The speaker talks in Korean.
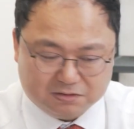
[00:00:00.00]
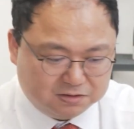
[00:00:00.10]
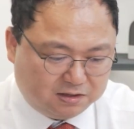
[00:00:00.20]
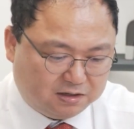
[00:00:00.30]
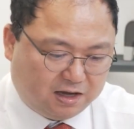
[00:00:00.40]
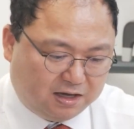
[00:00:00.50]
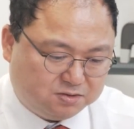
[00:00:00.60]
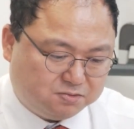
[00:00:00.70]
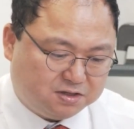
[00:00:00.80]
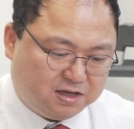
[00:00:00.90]
그러니까
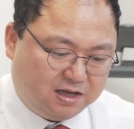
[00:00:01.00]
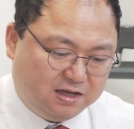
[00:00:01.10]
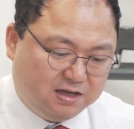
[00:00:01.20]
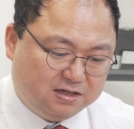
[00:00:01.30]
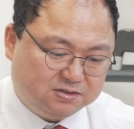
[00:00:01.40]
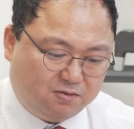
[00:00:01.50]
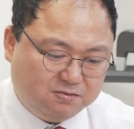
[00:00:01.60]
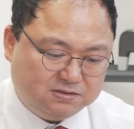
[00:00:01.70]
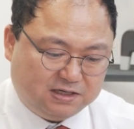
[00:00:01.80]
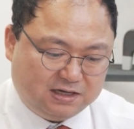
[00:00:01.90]
계속 이게
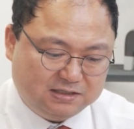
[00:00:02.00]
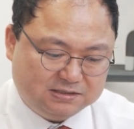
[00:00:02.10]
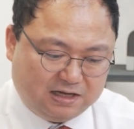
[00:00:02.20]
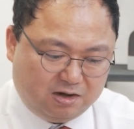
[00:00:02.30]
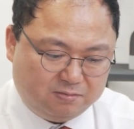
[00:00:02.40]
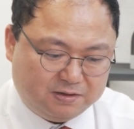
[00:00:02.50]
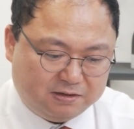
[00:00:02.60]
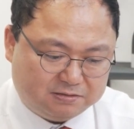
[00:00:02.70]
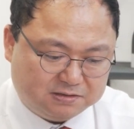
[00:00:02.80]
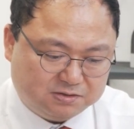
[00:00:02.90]
성장
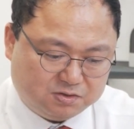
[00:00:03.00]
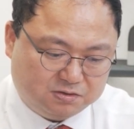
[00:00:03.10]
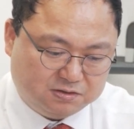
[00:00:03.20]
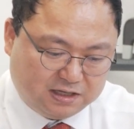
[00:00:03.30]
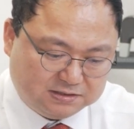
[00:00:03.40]
사업이에요. 그래서 저는